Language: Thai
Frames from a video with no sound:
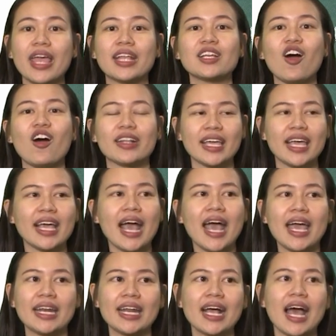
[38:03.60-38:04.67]
เรนก่อน
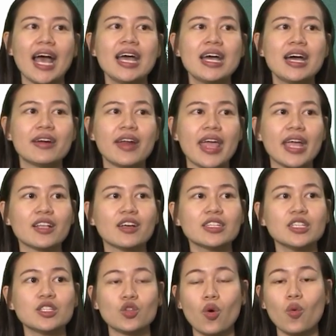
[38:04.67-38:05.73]
ง่ายๆนะคะเรนก็
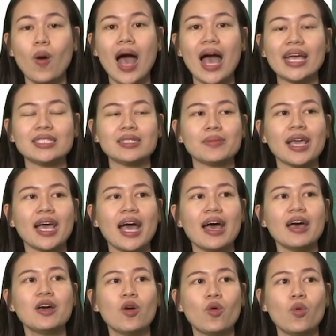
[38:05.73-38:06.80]
คือตัว y ใช่ไหม
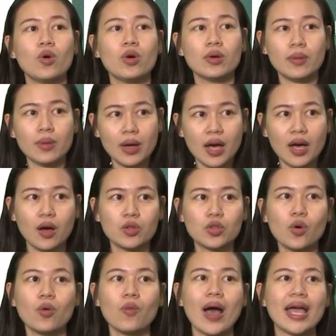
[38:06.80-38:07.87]
คะ
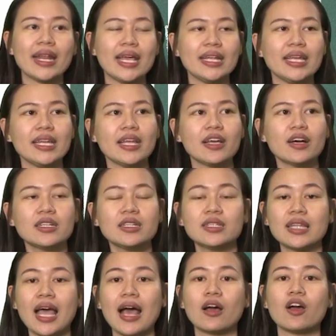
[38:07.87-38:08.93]
ตัว y ในที่นี้ก็คื
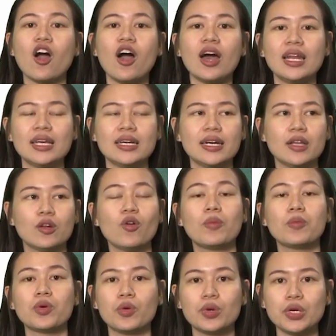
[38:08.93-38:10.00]
อทั้งก้อนเลยรว
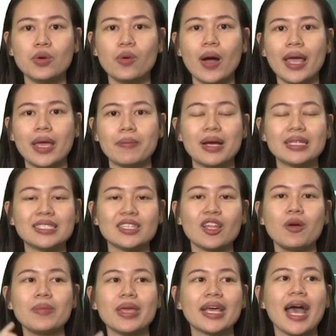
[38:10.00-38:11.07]
มรูทด้วย มันจะ
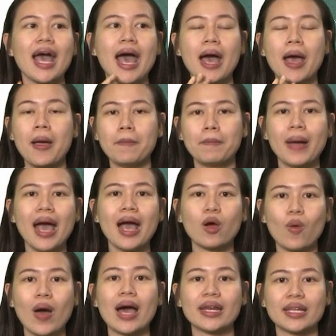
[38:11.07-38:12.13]
ต้องมีค่ามาก
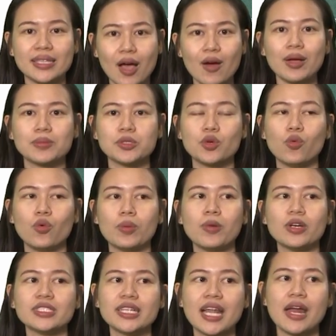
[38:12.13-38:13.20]
กว่าหรือเท่ากับ 0
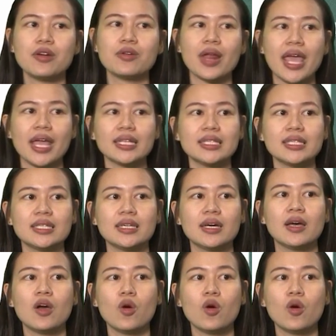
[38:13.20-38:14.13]
เพราะฉะนั้นเรนจ์คือ